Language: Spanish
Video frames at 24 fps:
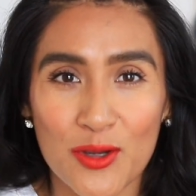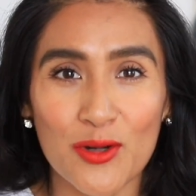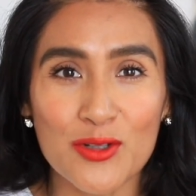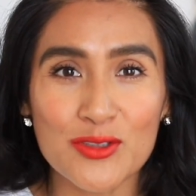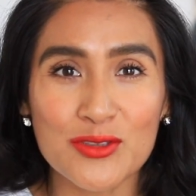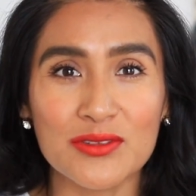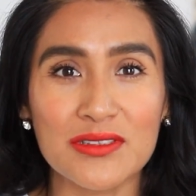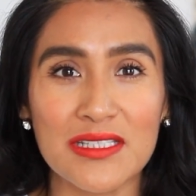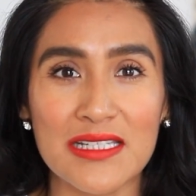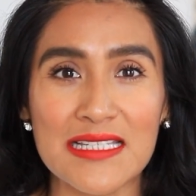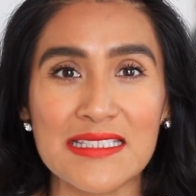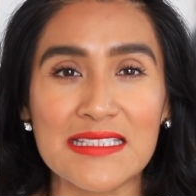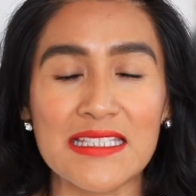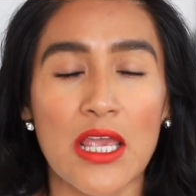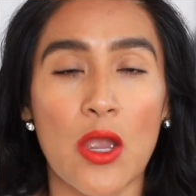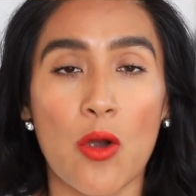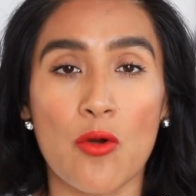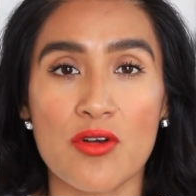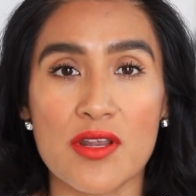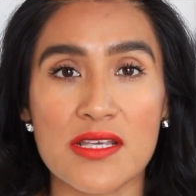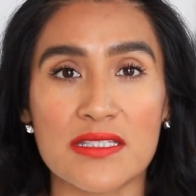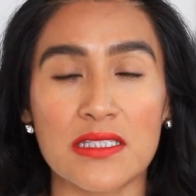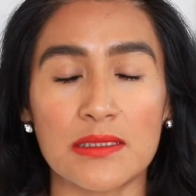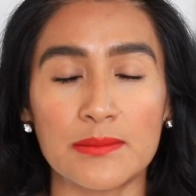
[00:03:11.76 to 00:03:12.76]
yo los utilice,
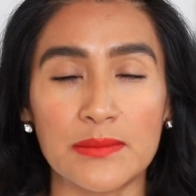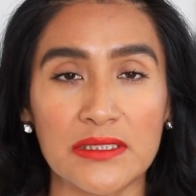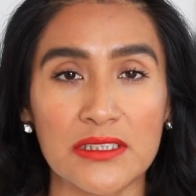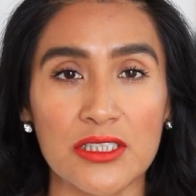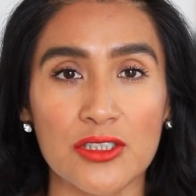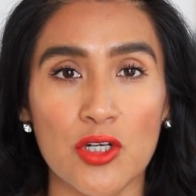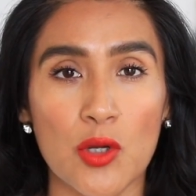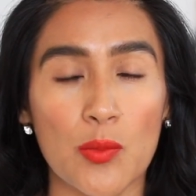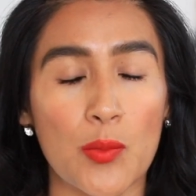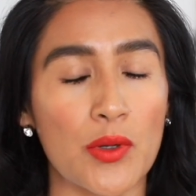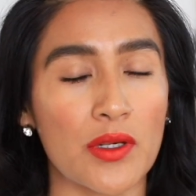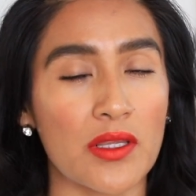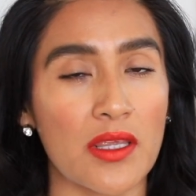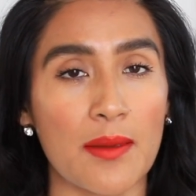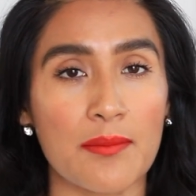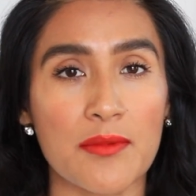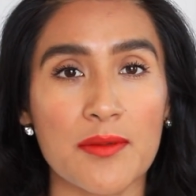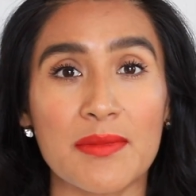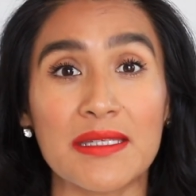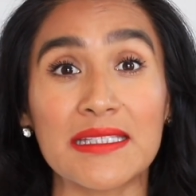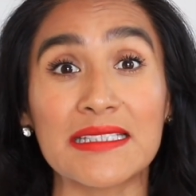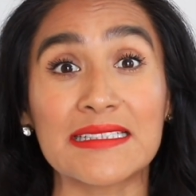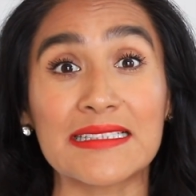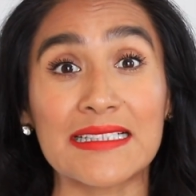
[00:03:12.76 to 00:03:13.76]
honestamente no, porque a
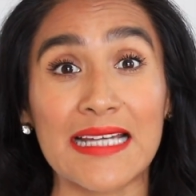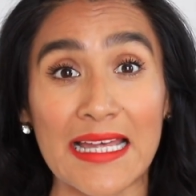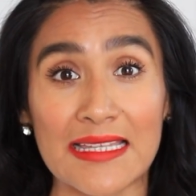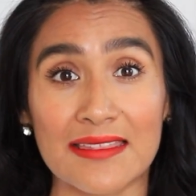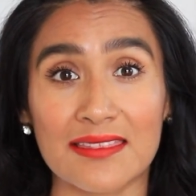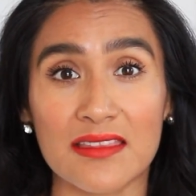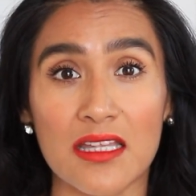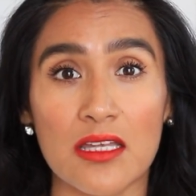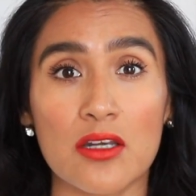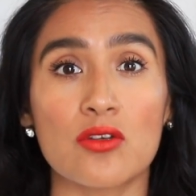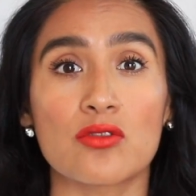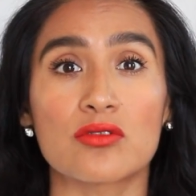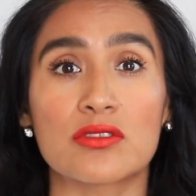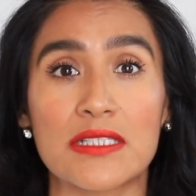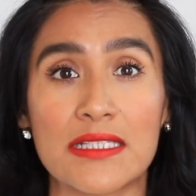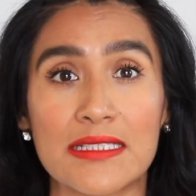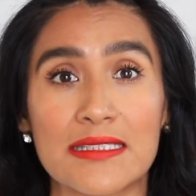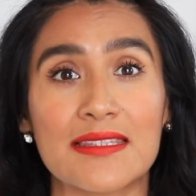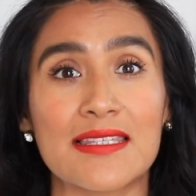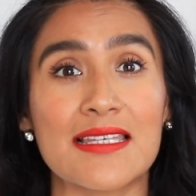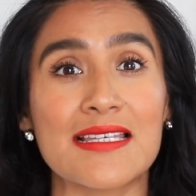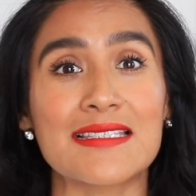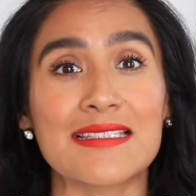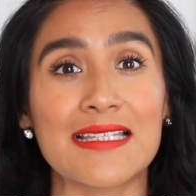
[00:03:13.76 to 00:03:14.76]
mí me encantan los
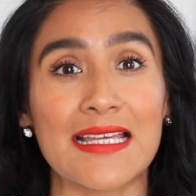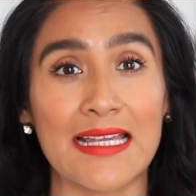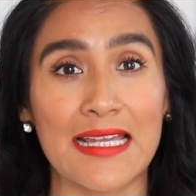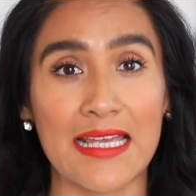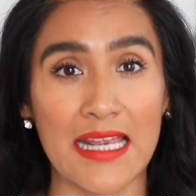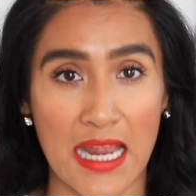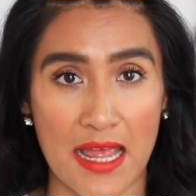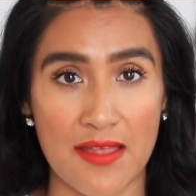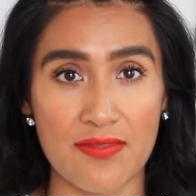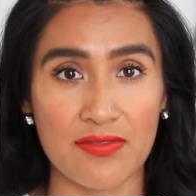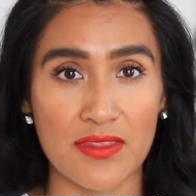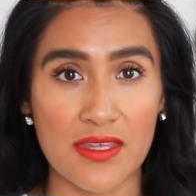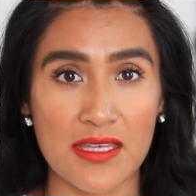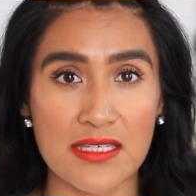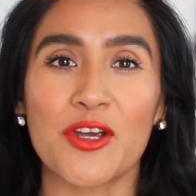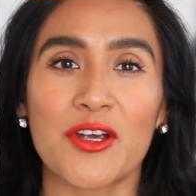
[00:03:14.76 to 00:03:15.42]
lentes grandes.